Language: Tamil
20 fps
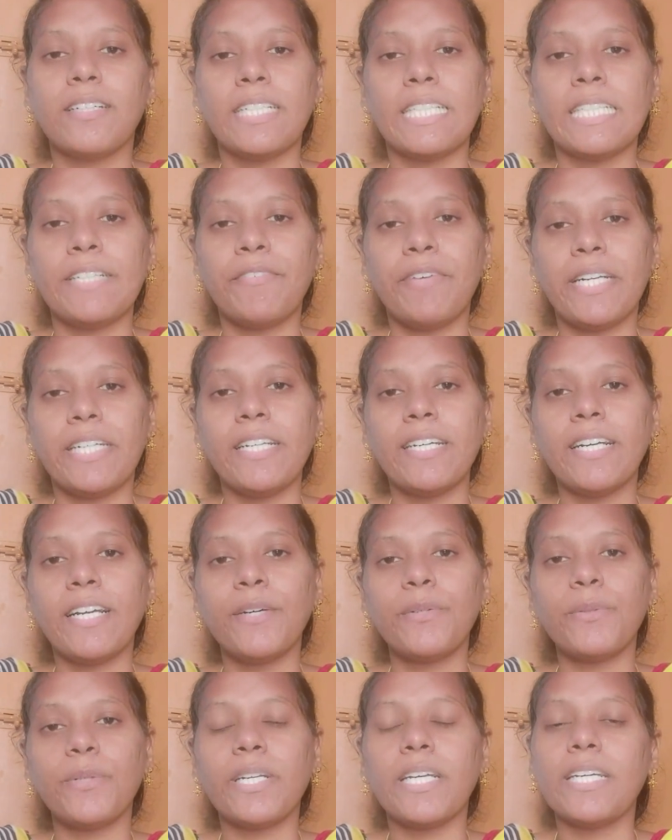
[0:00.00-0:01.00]
இந்த
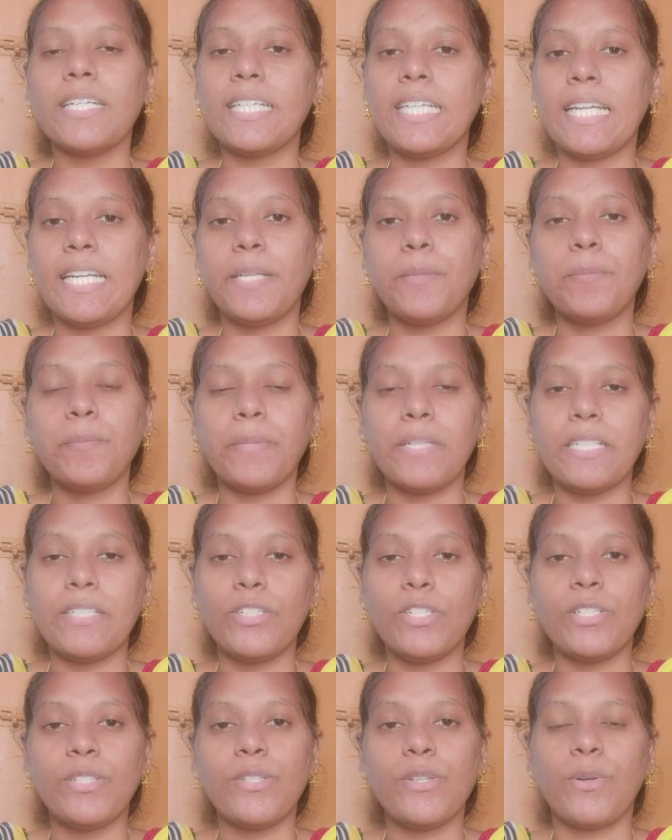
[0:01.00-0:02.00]
வெண்டைக்காவோட இளம்
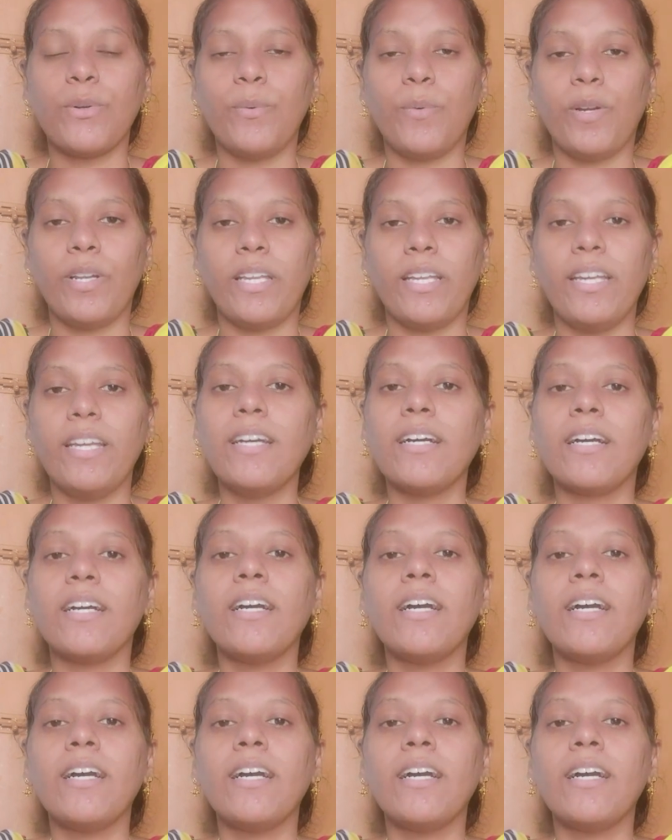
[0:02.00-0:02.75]
பிஞ்சுன்னு சொல்லுவோம் இல்லையா